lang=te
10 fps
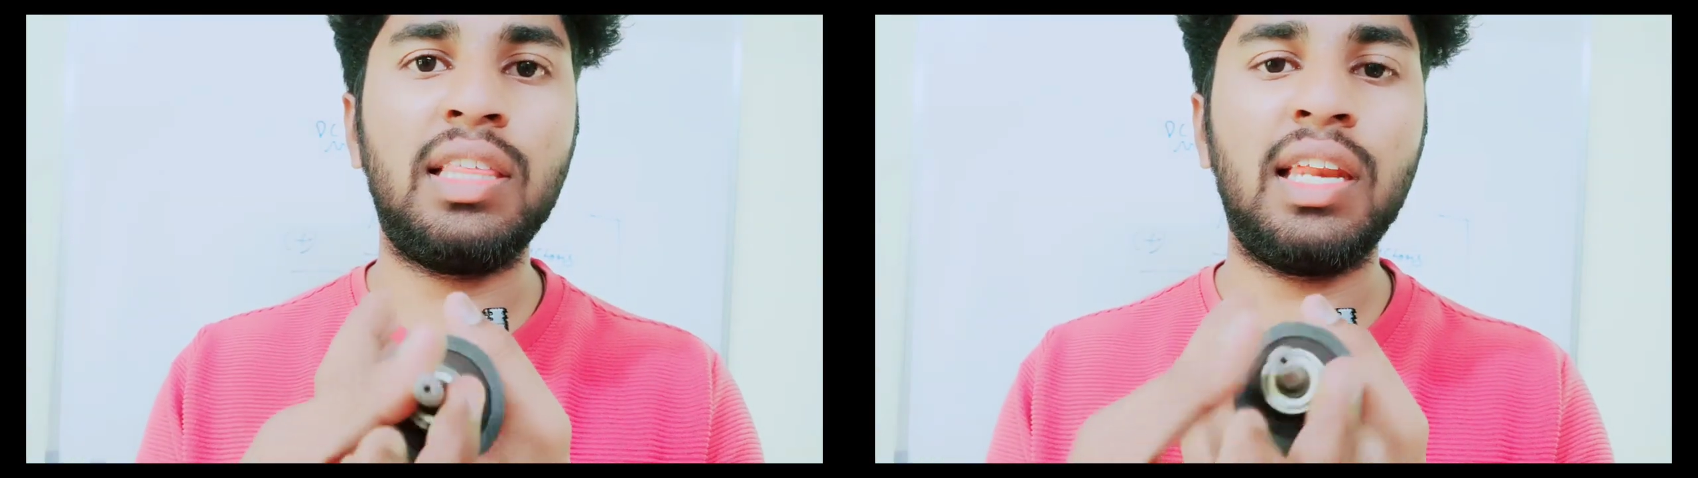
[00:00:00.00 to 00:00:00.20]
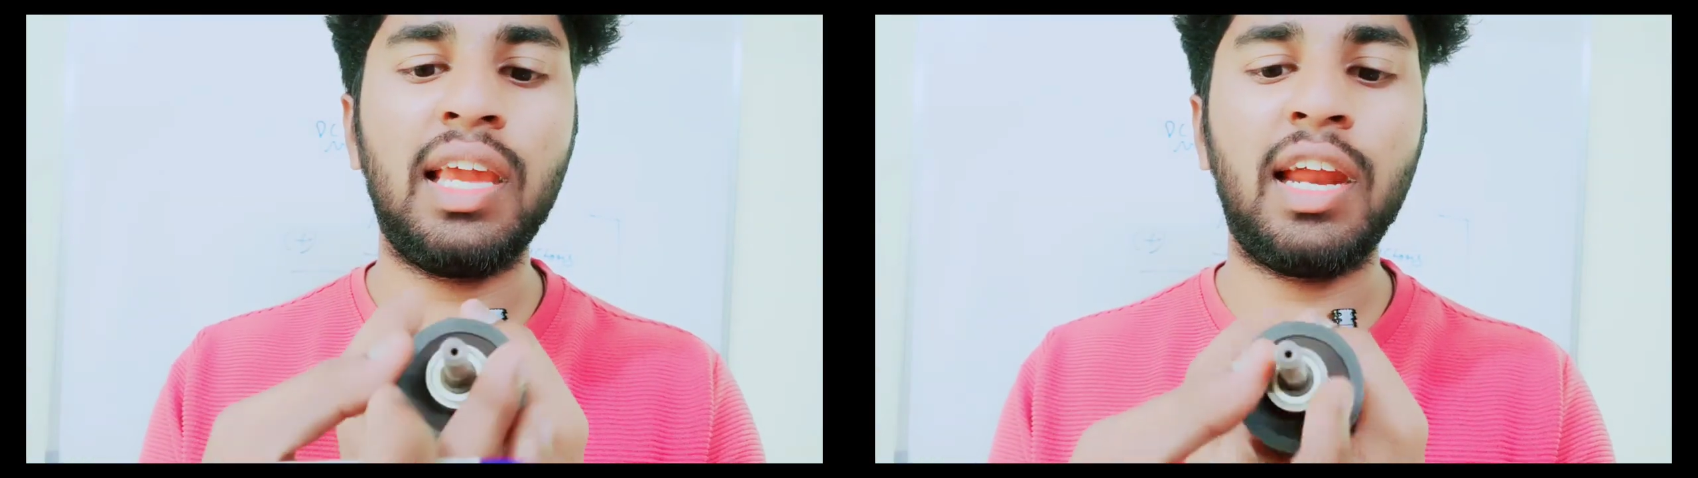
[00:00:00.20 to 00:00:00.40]

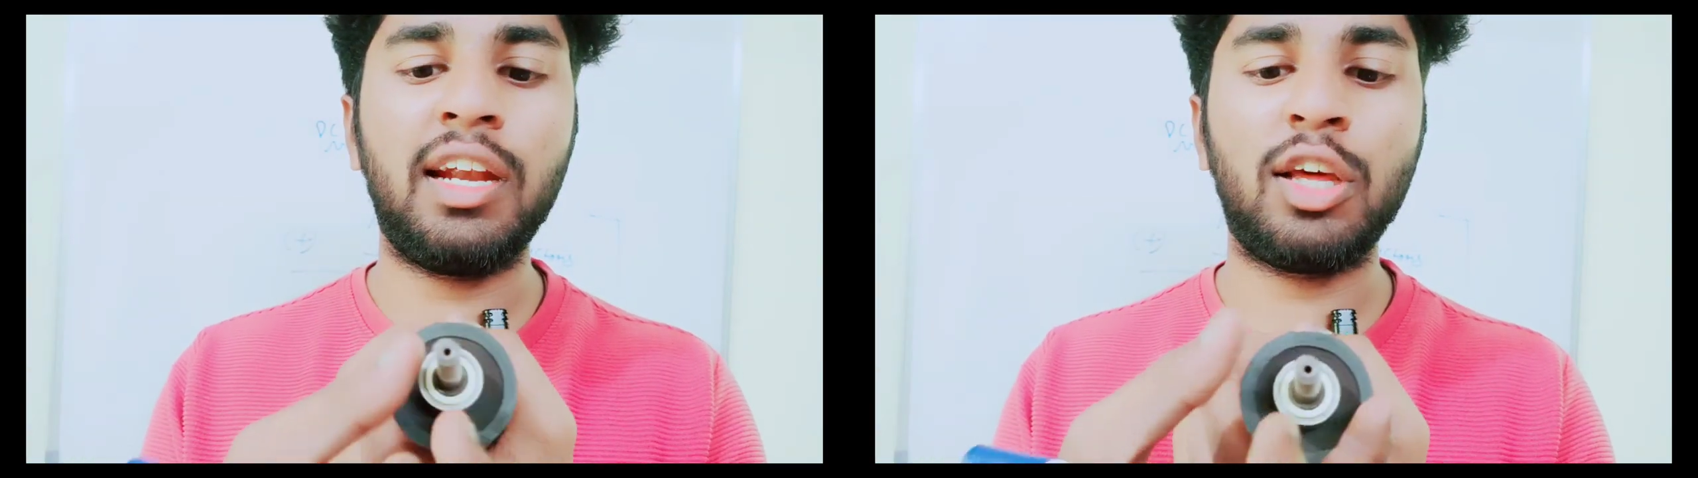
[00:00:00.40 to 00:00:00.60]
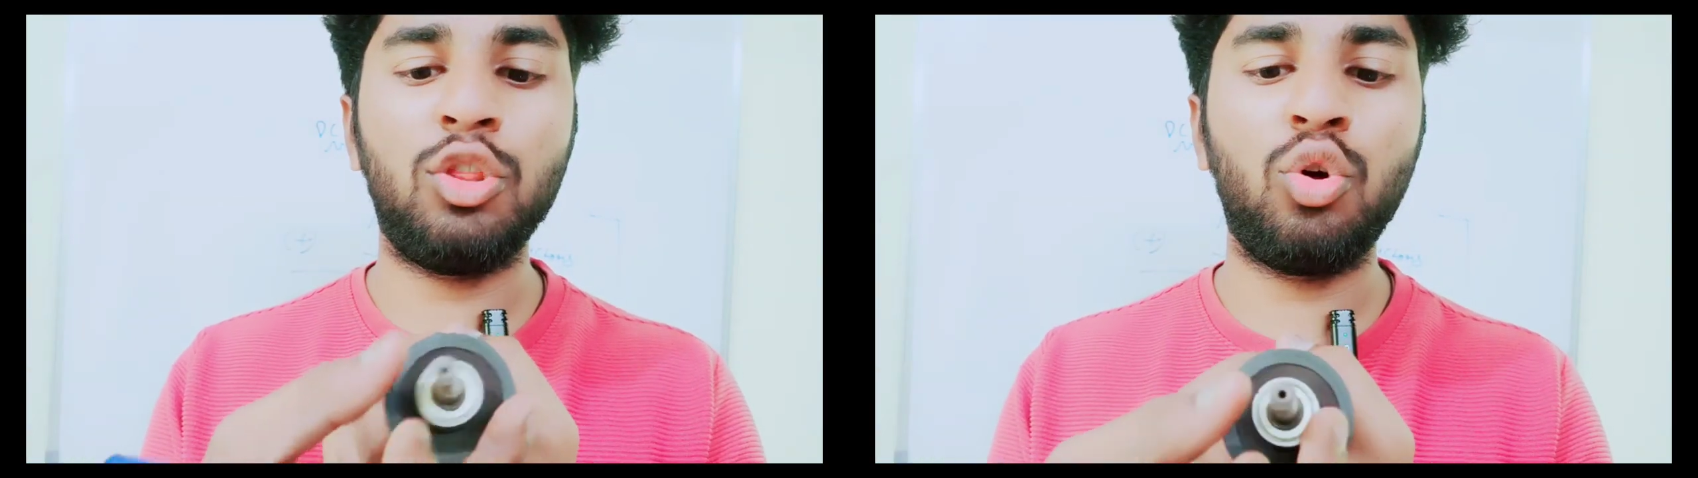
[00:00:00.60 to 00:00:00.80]

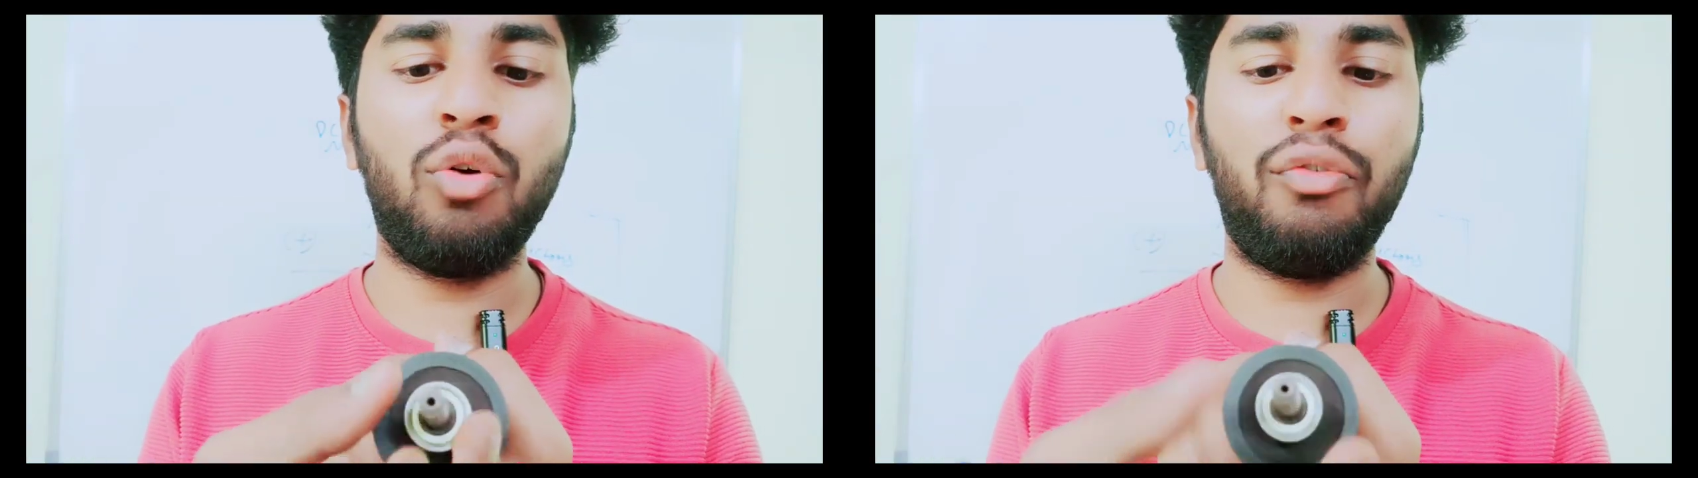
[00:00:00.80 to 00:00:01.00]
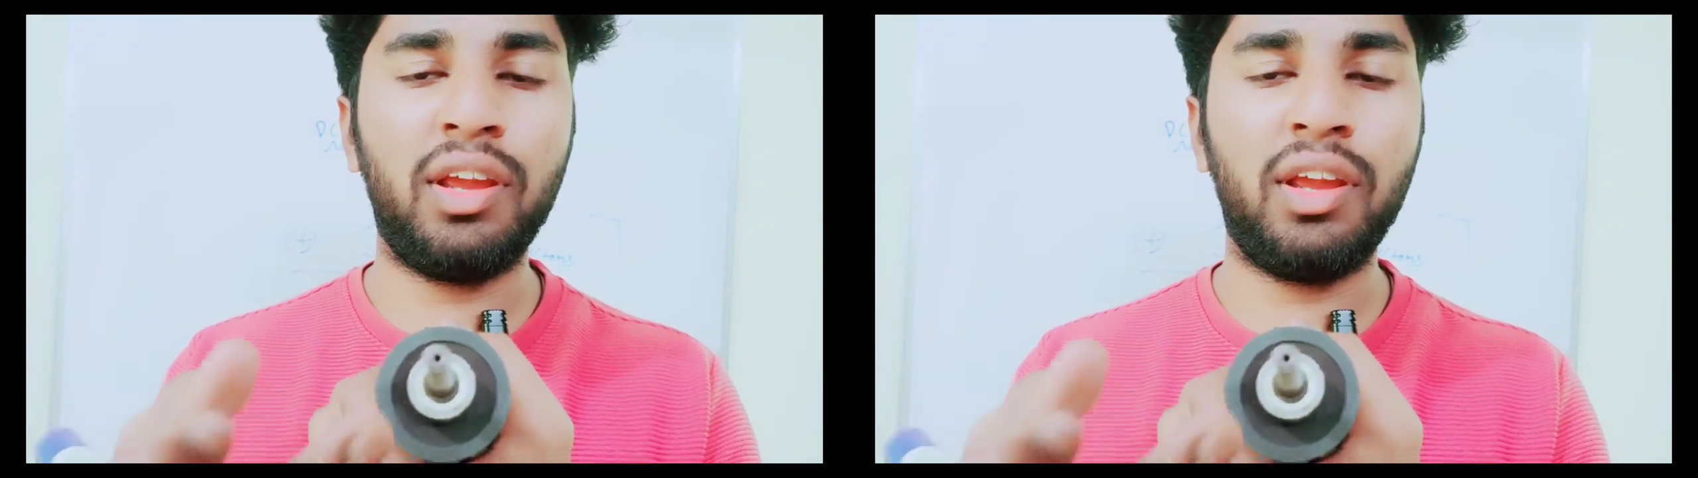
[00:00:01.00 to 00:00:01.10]
తిరిగేటందుకు